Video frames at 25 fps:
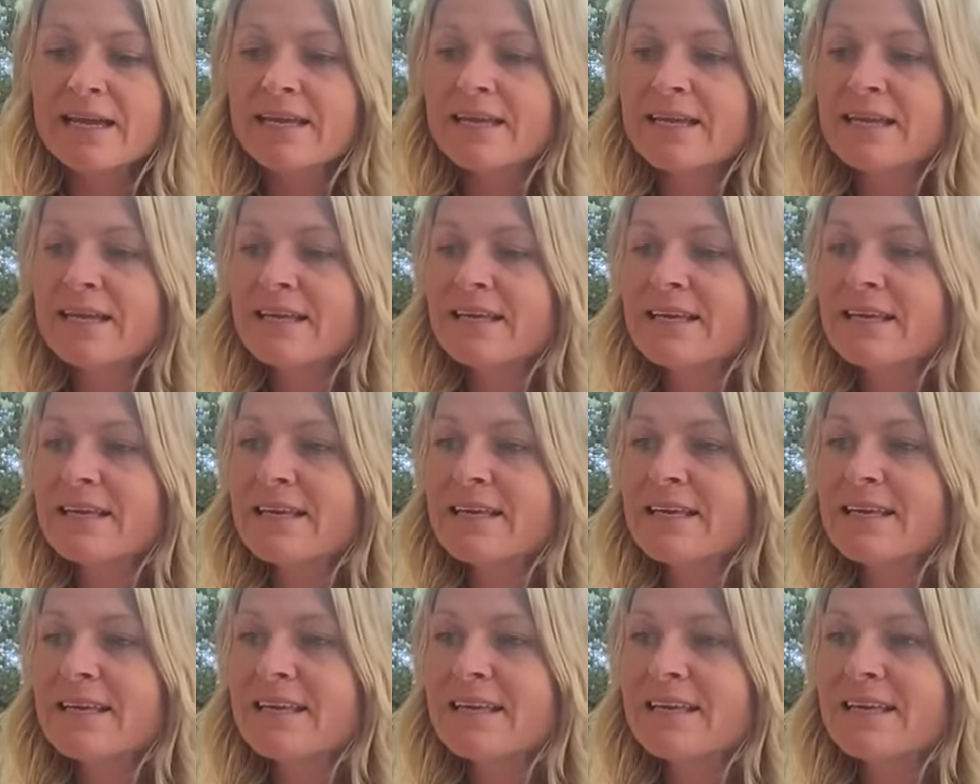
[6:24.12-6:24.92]

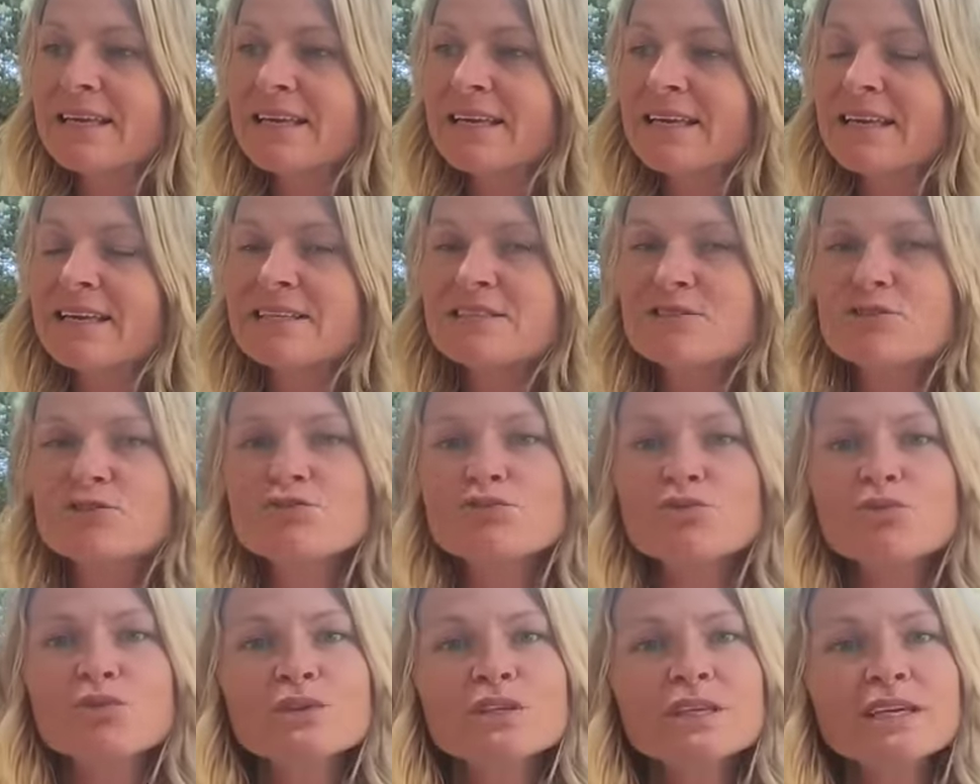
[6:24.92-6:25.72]
et, se
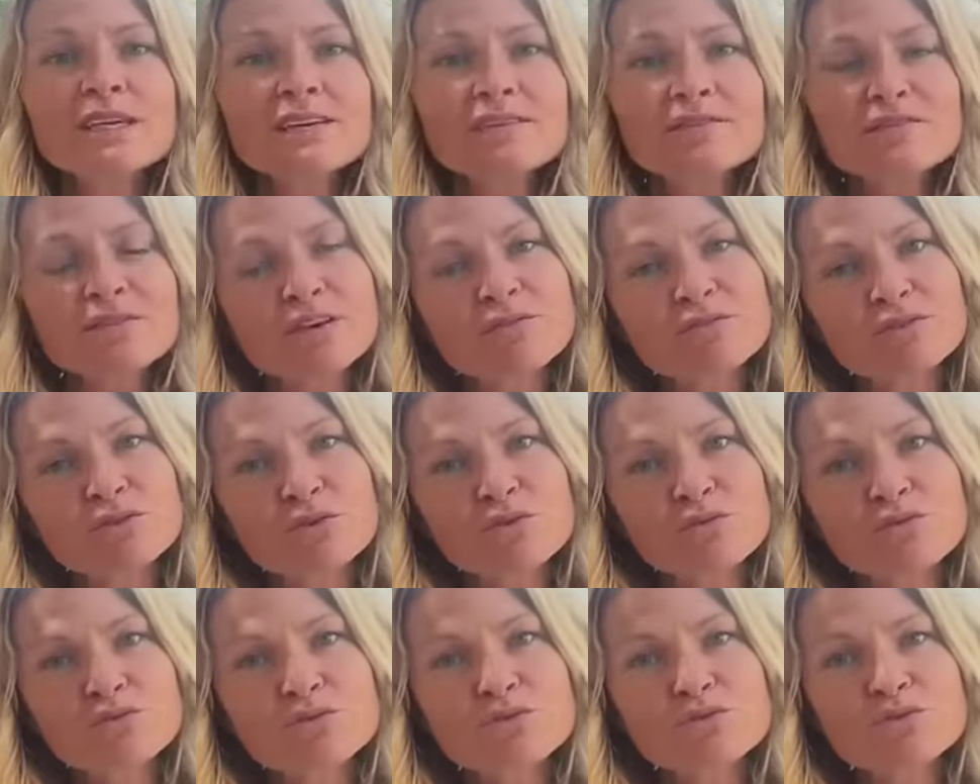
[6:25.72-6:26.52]
tourner vers
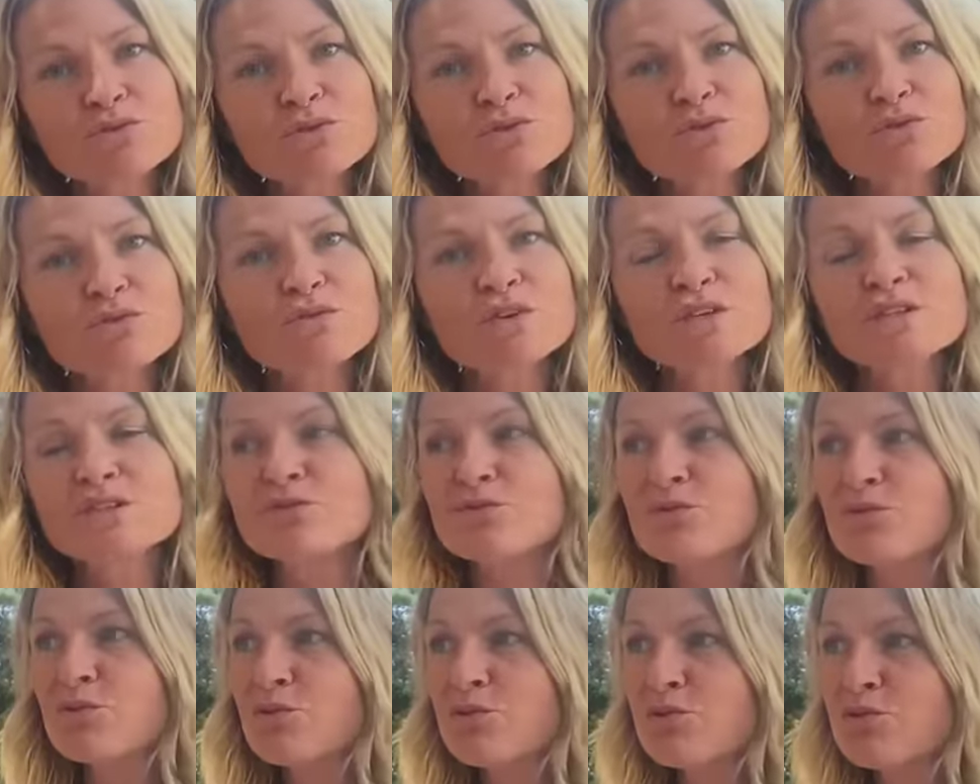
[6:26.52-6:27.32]
votre futur de
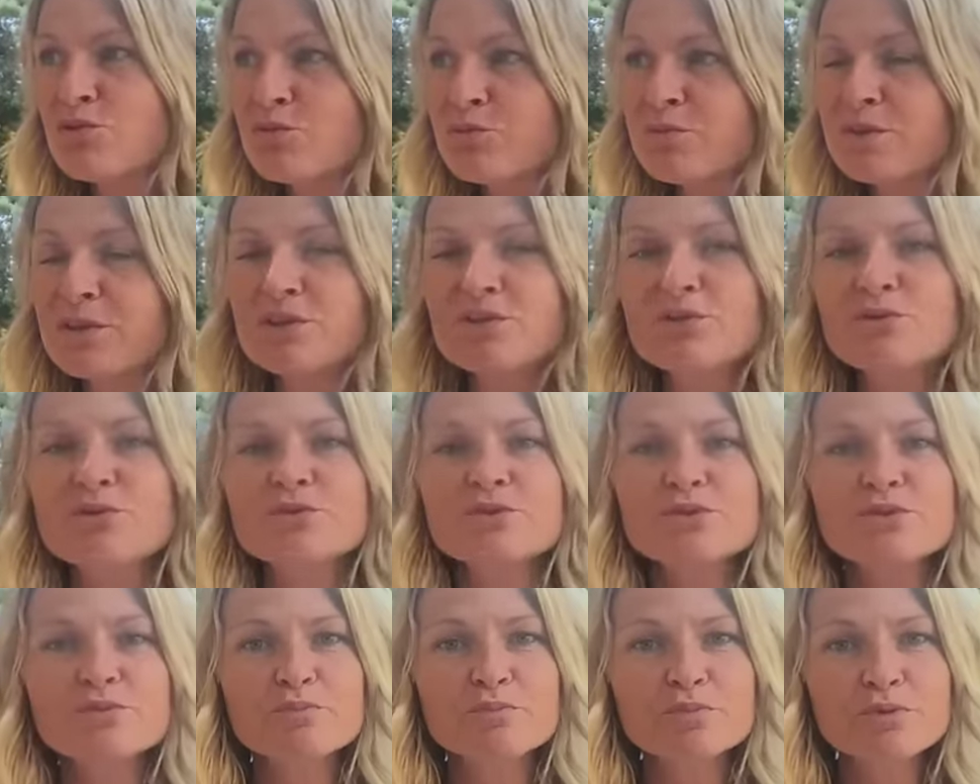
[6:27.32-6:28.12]
façon
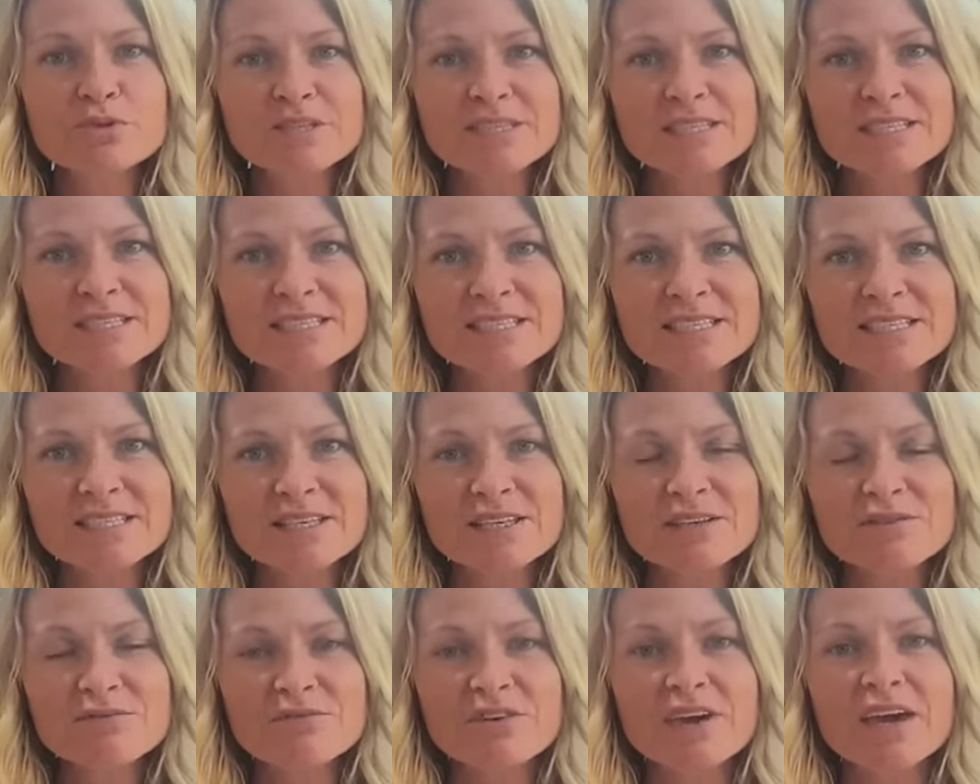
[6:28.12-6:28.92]
lumineuse,
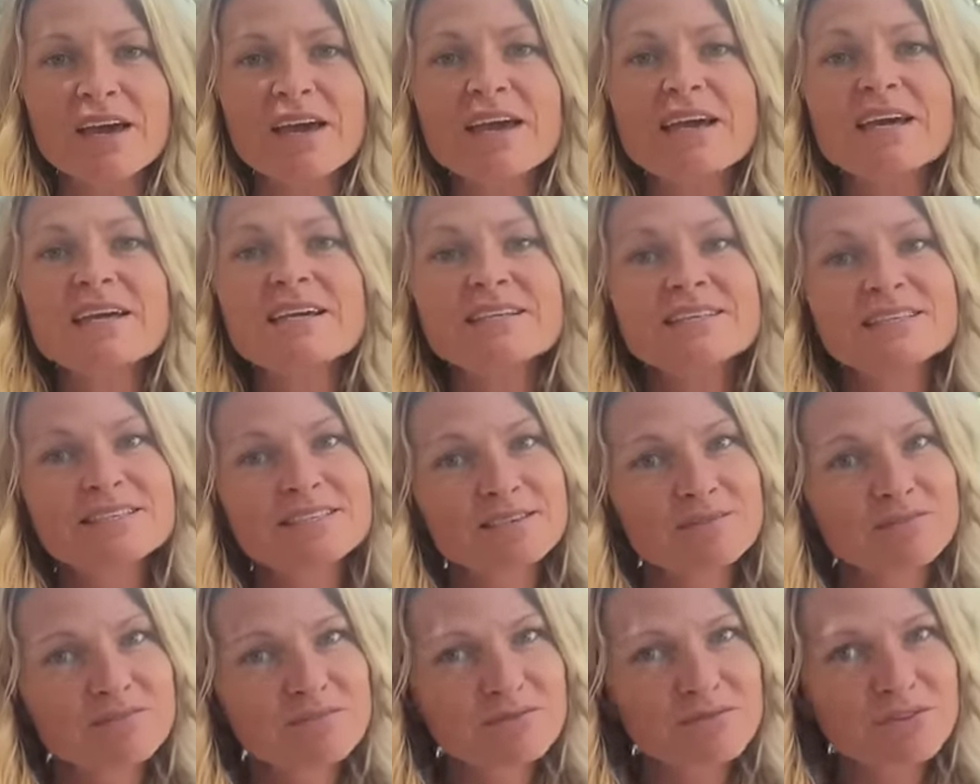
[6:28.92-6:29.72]
positive,
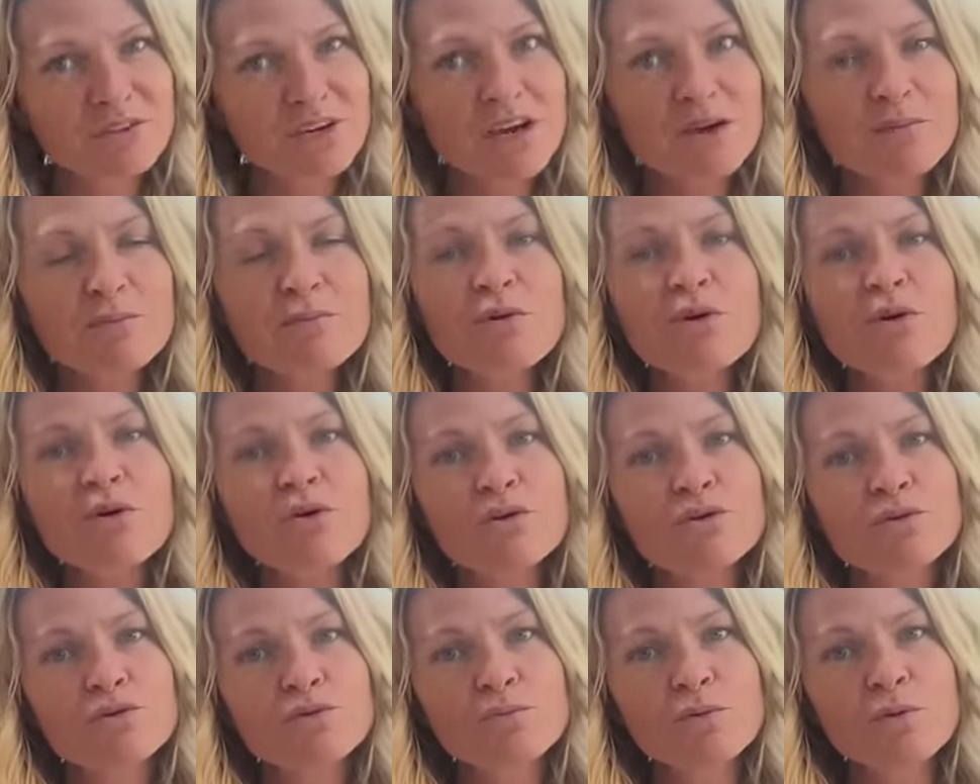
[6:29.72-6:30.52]
c'est vraiment
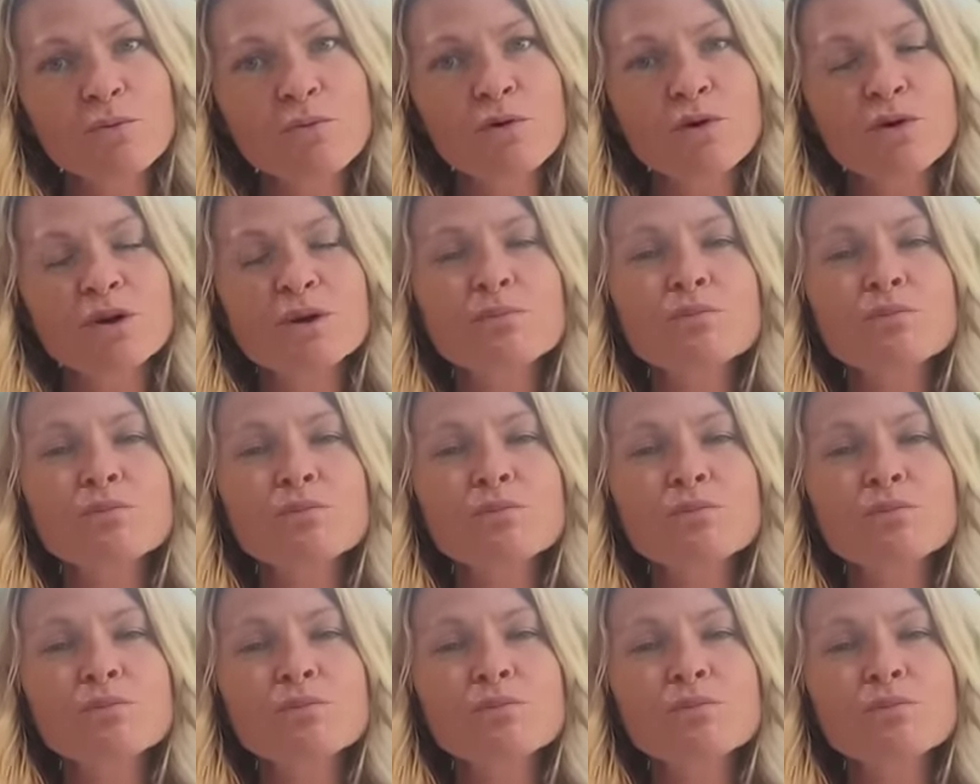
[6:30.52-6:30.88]
le moment.